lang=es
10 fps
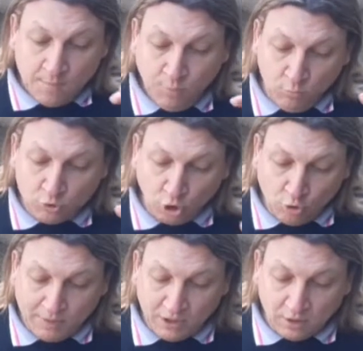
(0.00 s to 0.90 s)
Punto
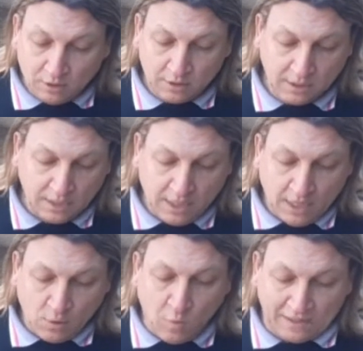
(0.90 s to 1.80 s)
número
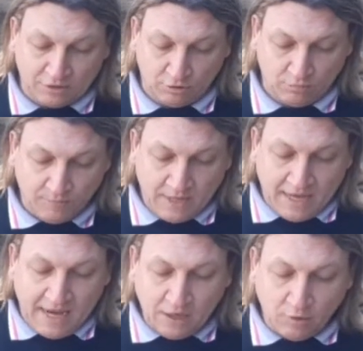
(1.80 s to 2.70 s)
4.
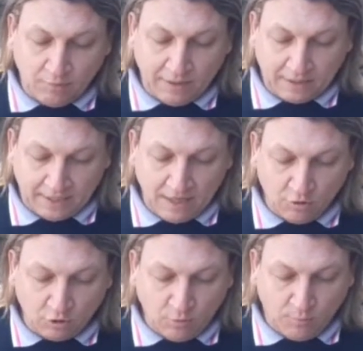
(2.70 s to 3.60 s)
El
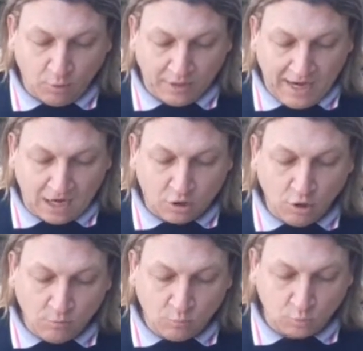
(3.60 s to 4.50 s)
gobernador podrá
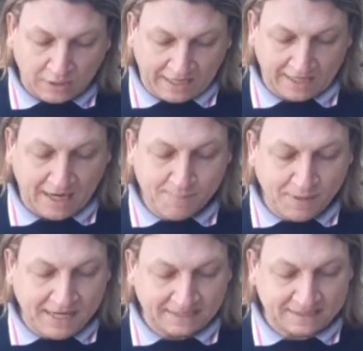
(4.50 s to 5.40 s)
conmutar las
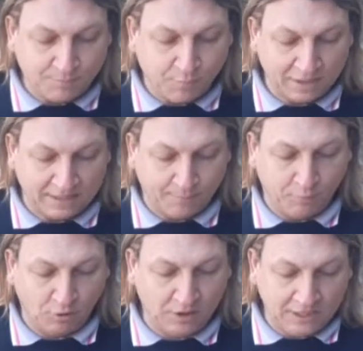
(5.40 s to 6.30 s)
penas impuestas
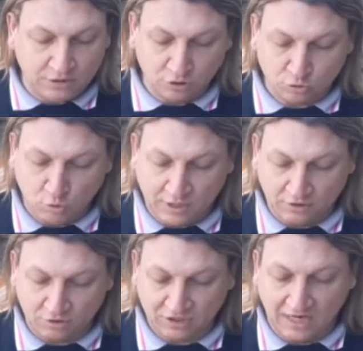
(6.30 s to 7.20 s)
por delitos
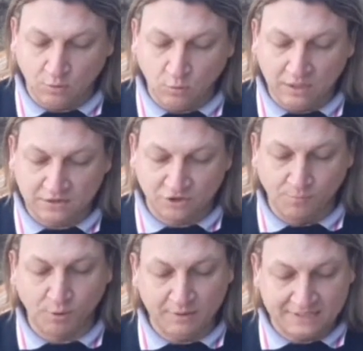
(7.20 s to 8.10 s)
sujetos a la
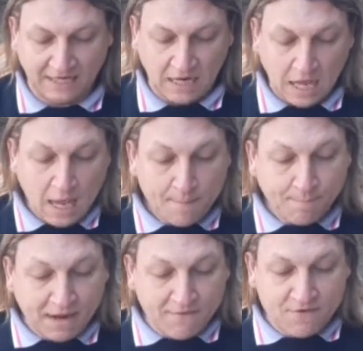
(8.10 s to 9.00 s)
jurisdicción provincial
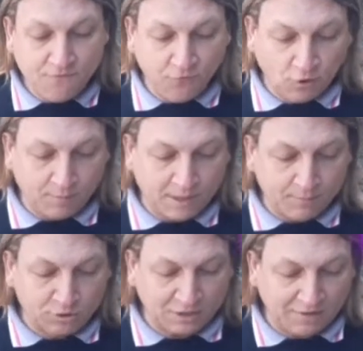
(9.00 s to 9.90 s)
previo informe
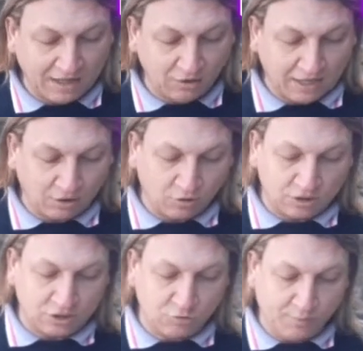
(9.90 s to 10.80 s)
motivado de la
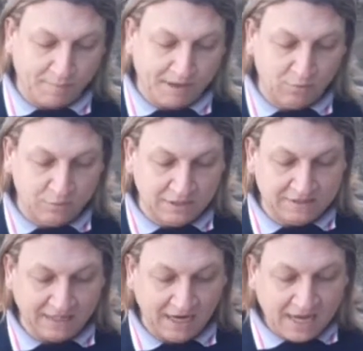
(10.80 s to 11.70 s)
Corte Suprema de
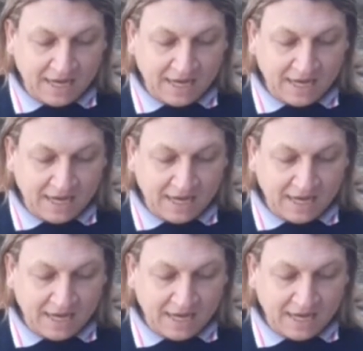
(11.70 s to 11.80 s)
Justicia